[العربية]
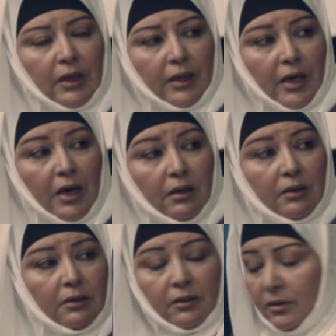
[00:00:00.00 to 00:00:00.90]
الله
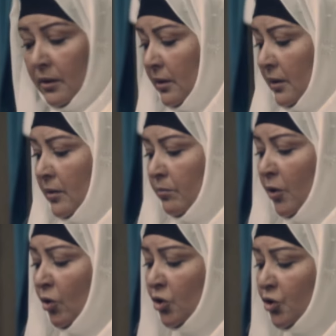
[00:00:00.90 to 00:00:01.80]
ما
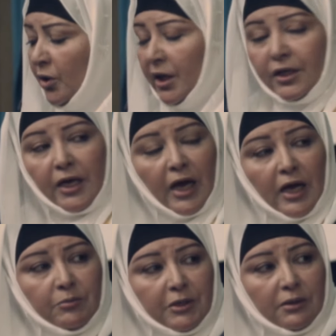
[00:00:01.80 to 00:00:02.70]
رحت شغلك ليه يا عامر